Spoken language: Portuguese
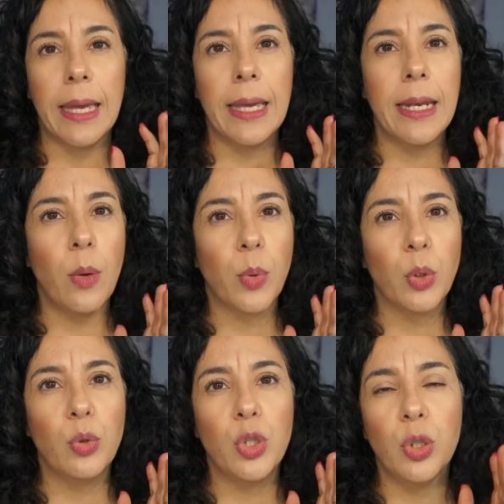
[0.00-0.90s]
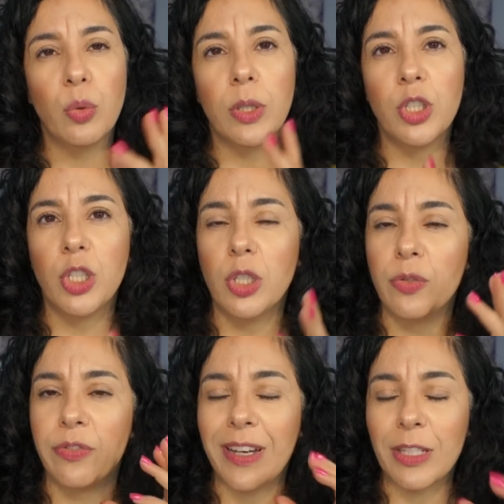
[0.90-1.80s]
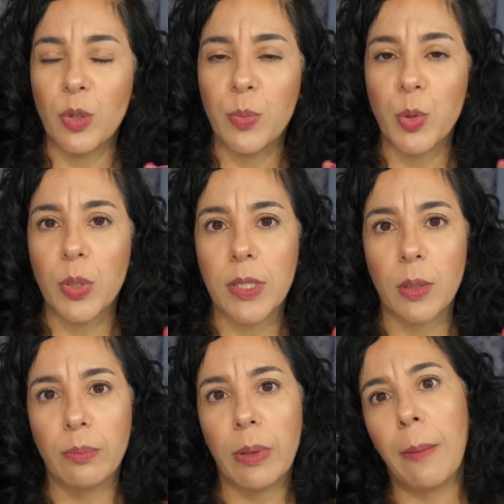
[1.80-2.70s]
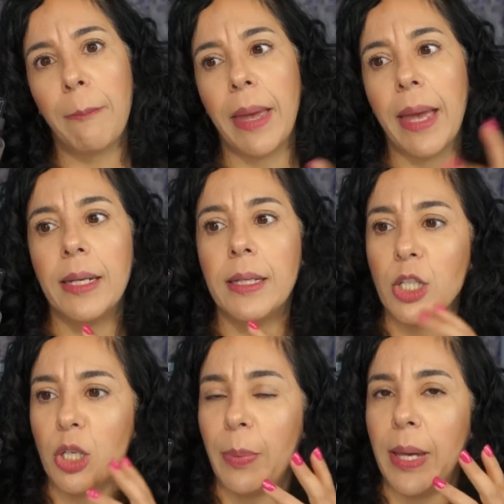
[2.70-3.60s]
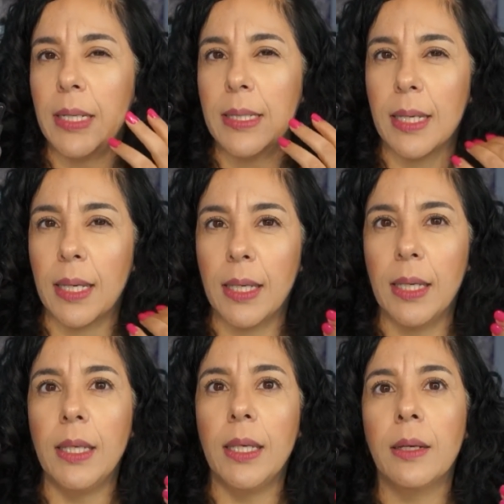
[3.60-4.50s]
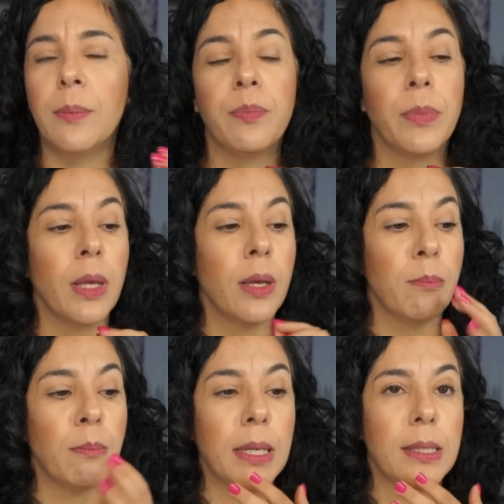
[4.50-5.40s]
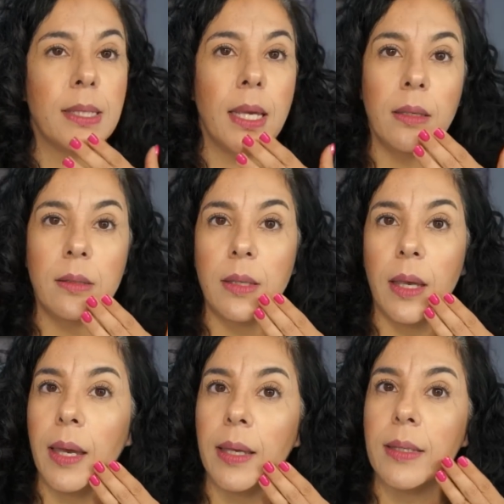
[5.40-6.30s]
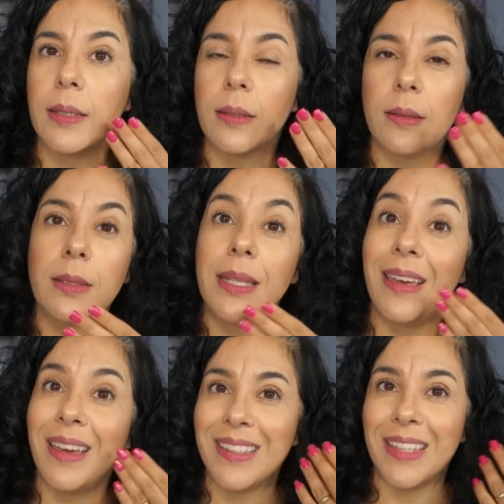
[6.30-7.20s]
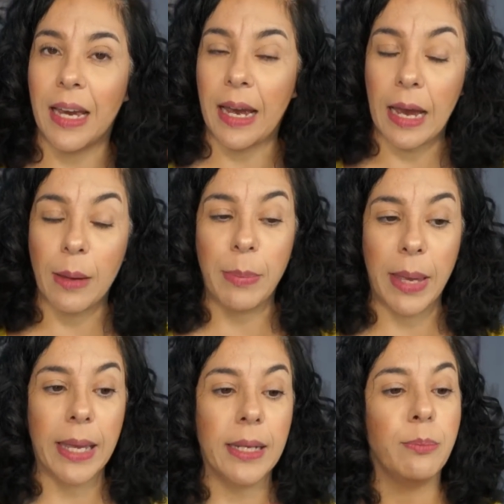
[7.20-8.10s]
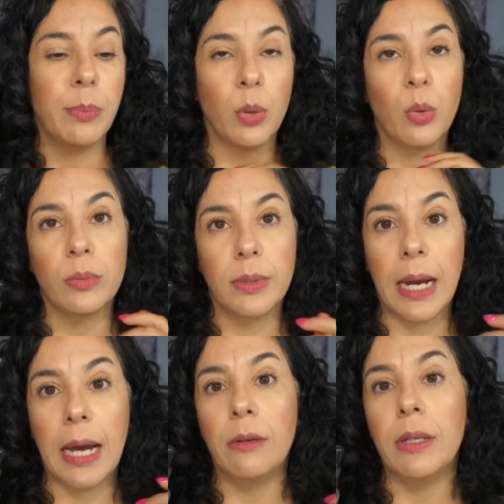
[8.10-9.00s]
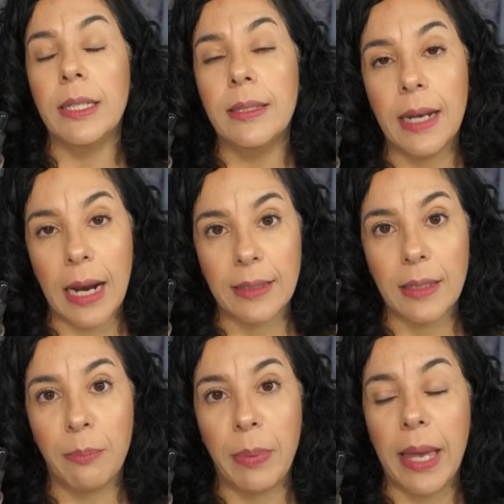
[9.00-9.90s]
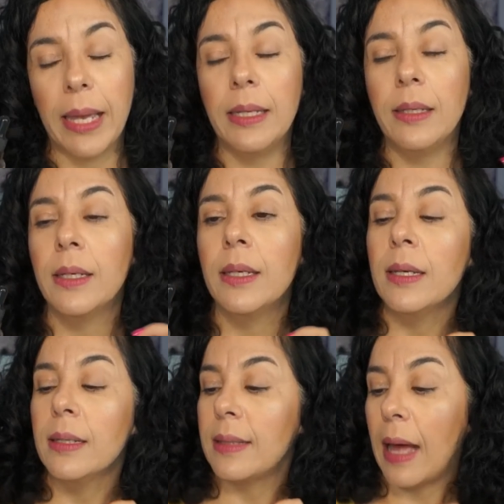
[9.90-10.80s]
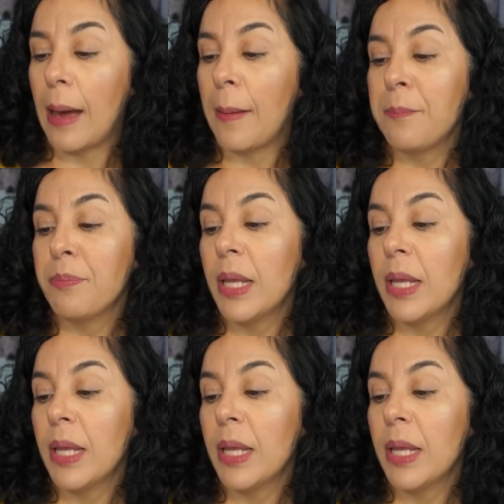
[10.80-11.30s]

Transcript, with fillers: Ele é um produtinho de fácil absorção para a pele, deixa a pele sequinha, mas sem ser sem ressecar a pele, pelo contrário, ele hidrata a pele, tá?